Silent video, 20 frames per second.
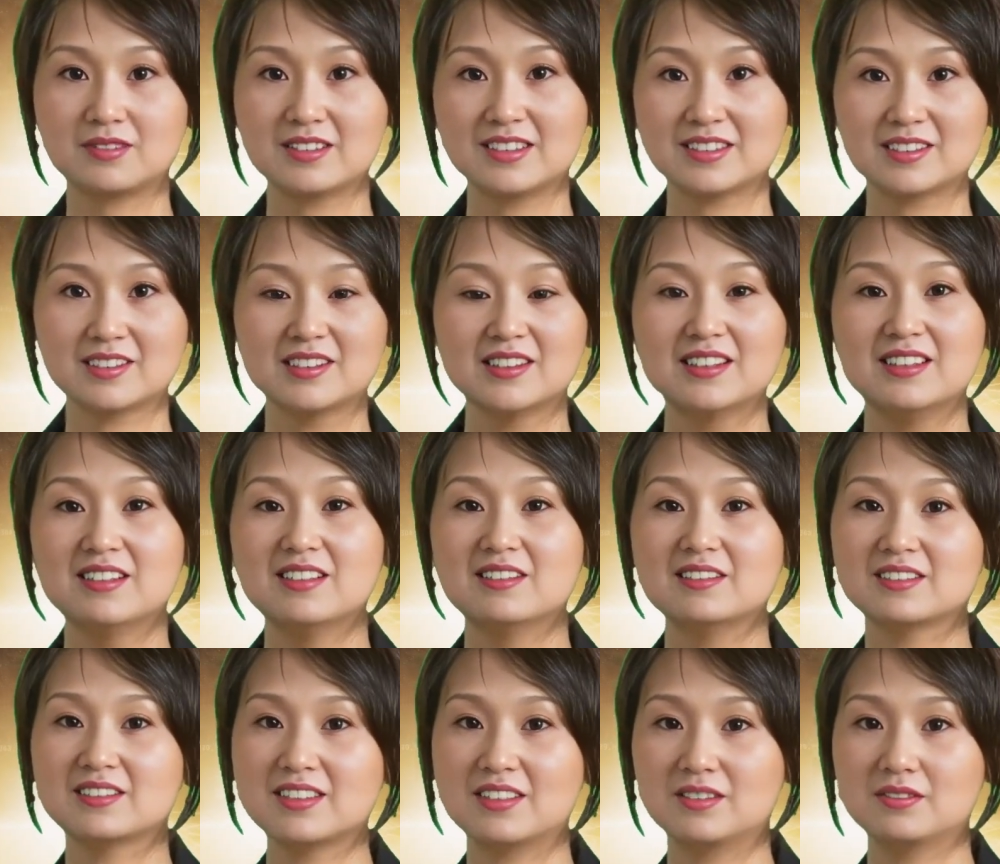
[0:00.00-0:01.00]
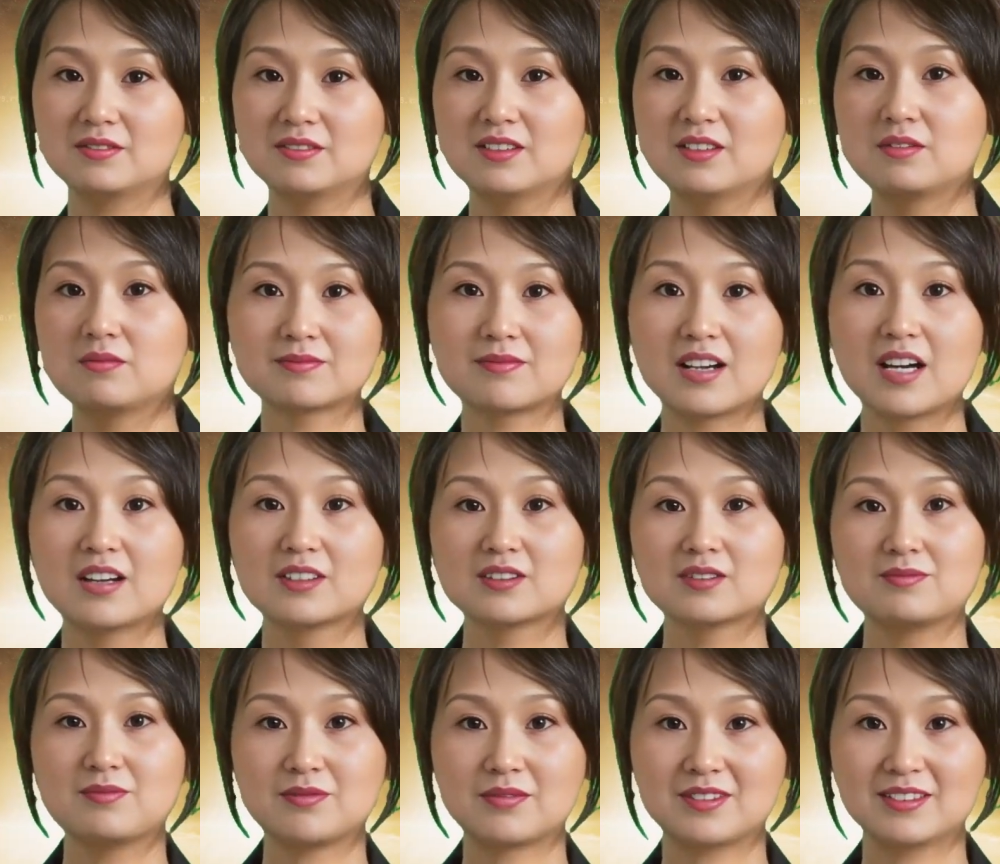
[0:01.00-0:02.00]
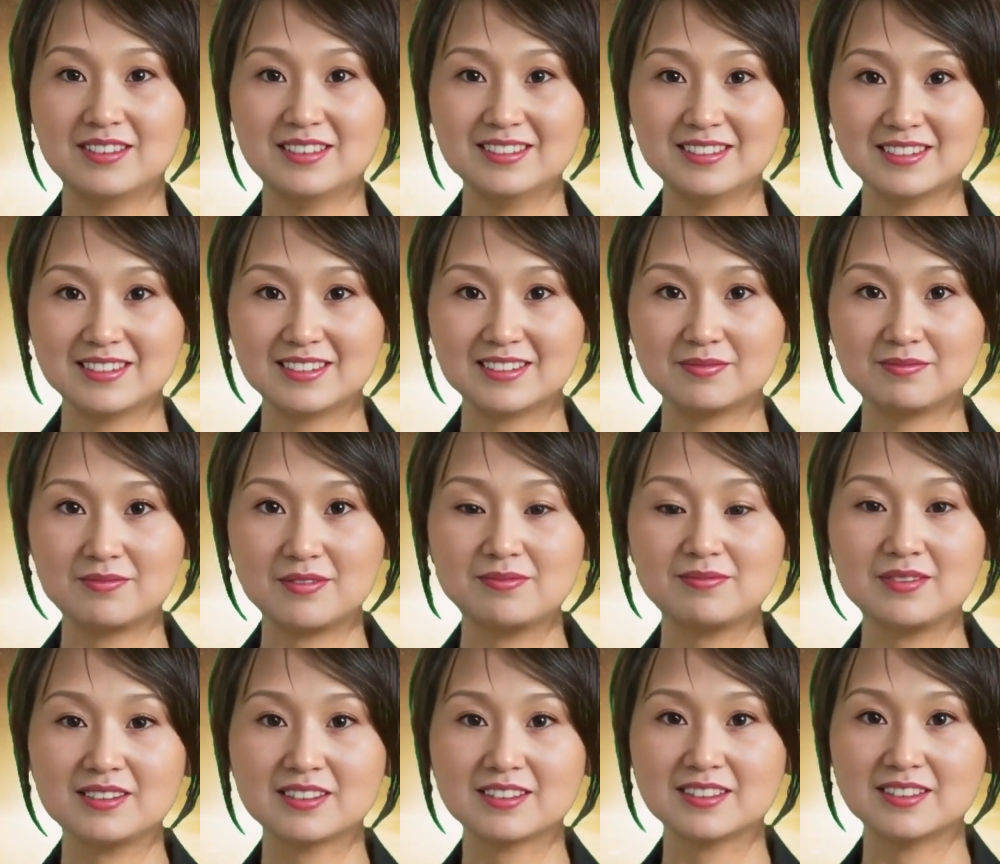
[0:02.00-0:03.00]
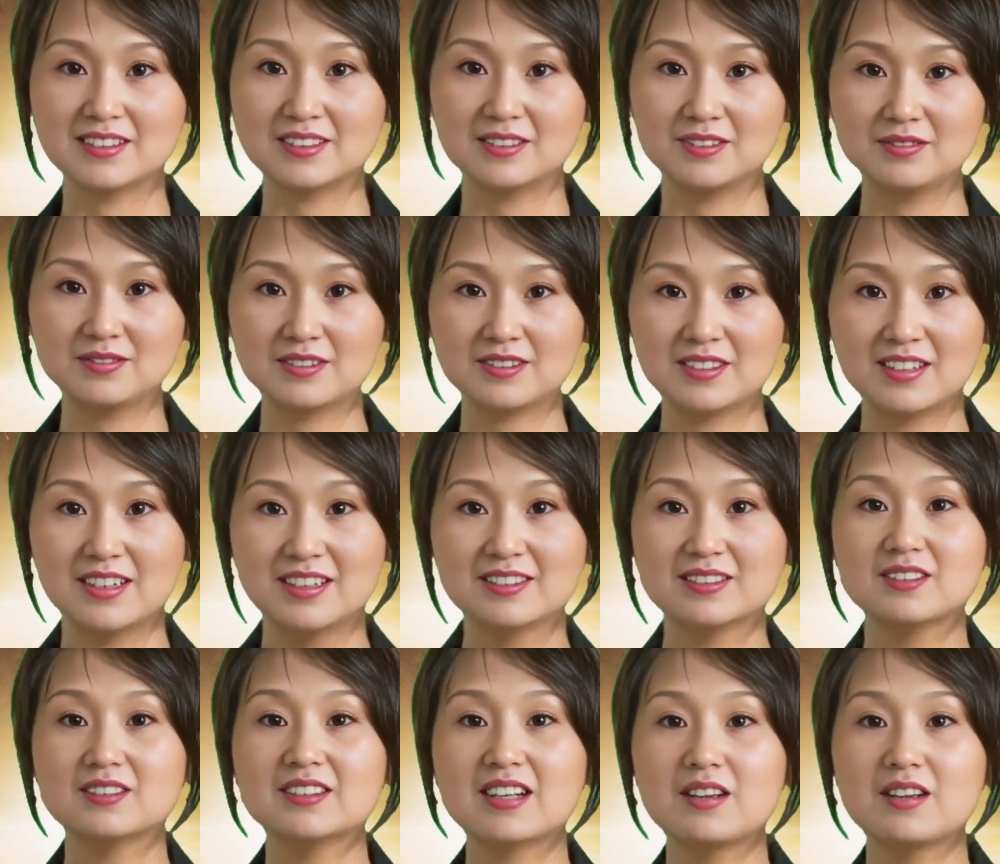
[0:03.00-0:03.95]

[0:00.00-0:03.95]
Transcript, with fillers: 台湾国民党副主席夏立言将再次访问大陆，